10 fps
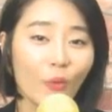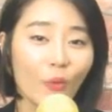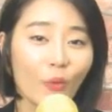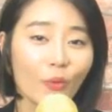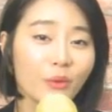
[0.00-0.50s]

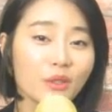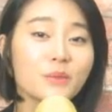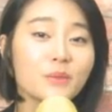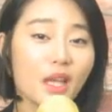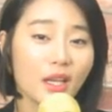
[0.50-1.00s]
어떤
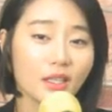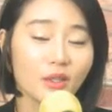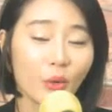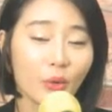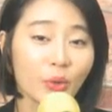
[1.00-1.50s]

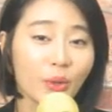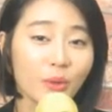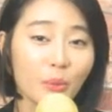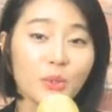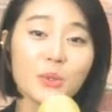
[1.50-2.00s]
음색을
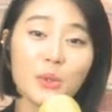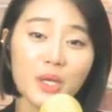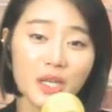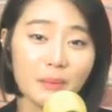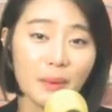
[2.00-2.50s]
어떤
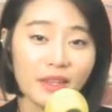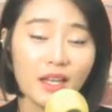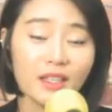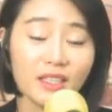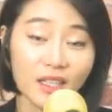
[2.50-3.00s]
목소리를
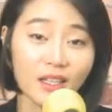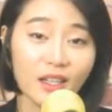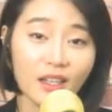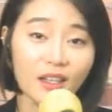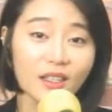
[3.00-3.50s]
만나느냐에
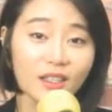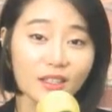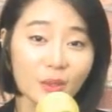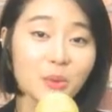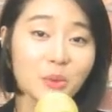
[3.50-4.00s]
따라
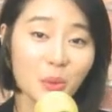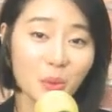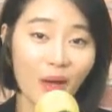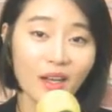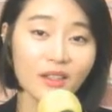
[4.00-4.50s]
그
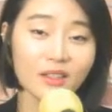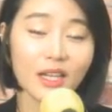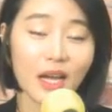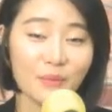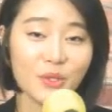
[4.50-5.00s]
호소와
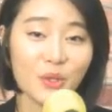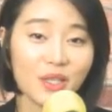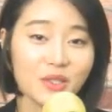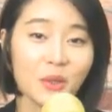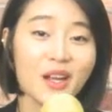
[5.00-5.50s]
그
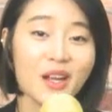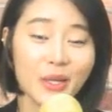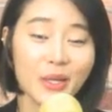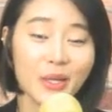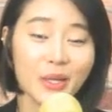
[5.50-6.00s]
감정의
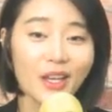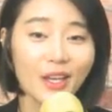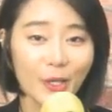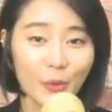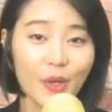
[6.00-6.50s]
전달력이
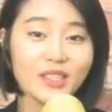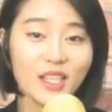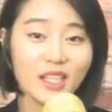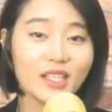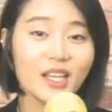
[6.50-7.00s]

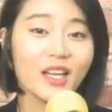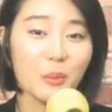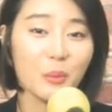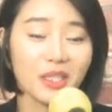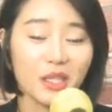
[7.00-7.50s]
굉장히
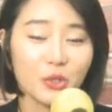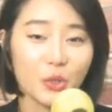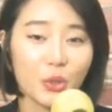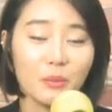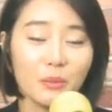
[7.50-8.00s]
차이가 많이
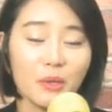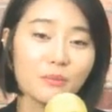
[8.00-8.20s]
나죠.